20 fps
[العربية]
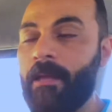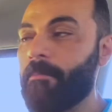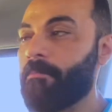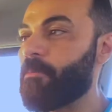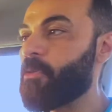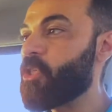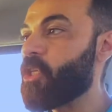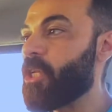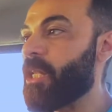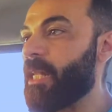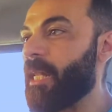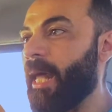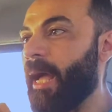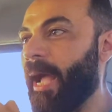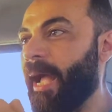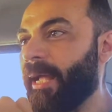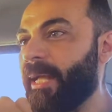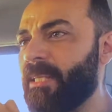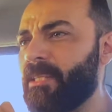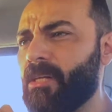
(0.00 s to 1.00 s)
مش
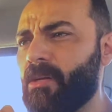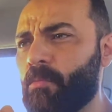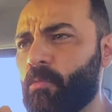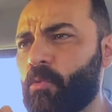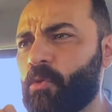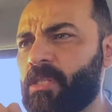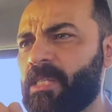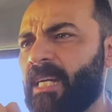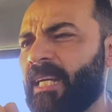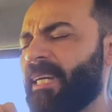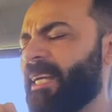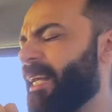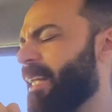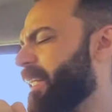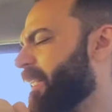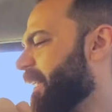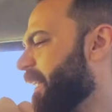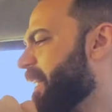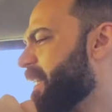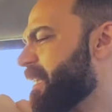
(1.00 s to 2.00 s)
الحاجات المزعجه اللي
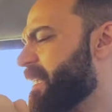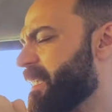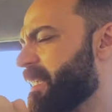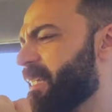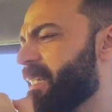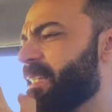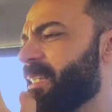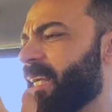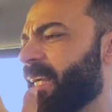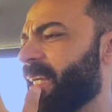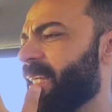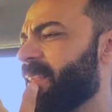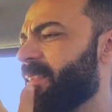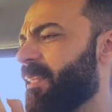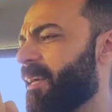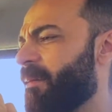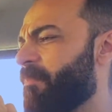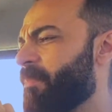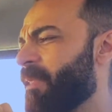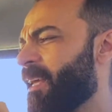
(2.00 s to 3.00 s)
تحس انك
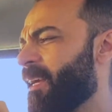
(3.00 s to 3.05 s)
انت